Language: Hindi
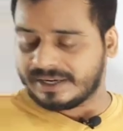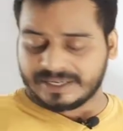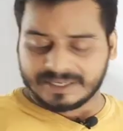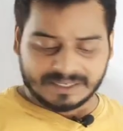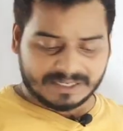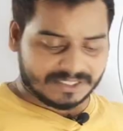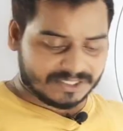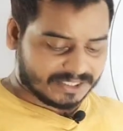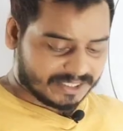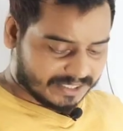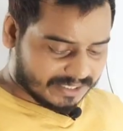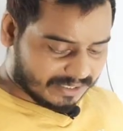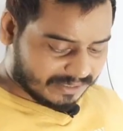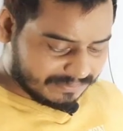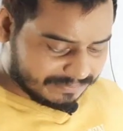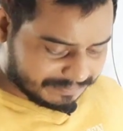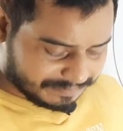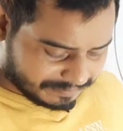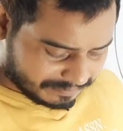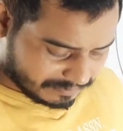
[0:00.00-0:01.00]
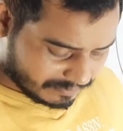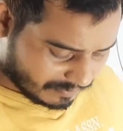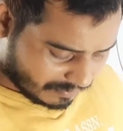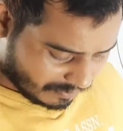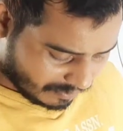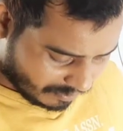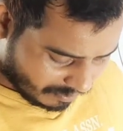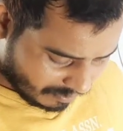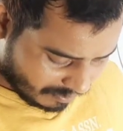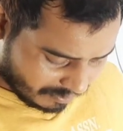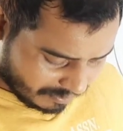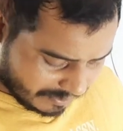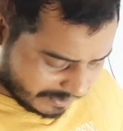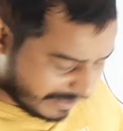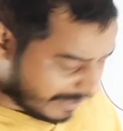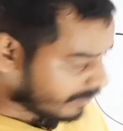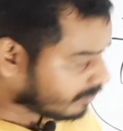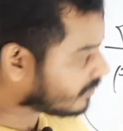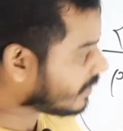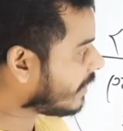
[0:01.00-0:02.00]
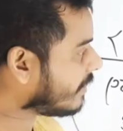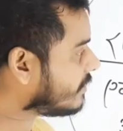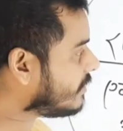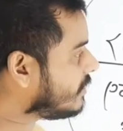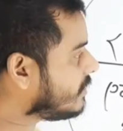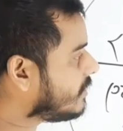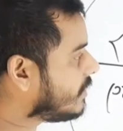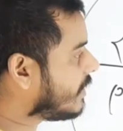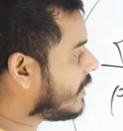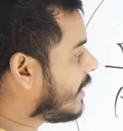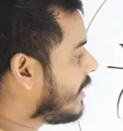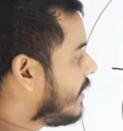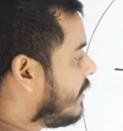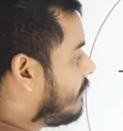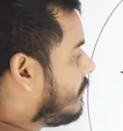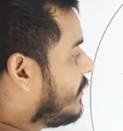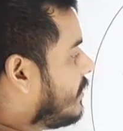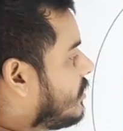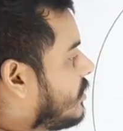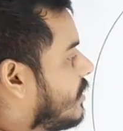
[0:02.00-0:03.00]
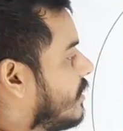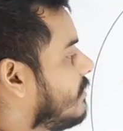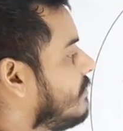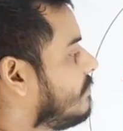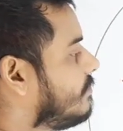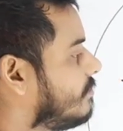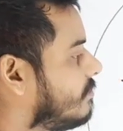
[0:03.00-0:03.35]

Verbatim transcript: लिख लीजिएगा कहीं उतार दीजिएगा डेफिनेशन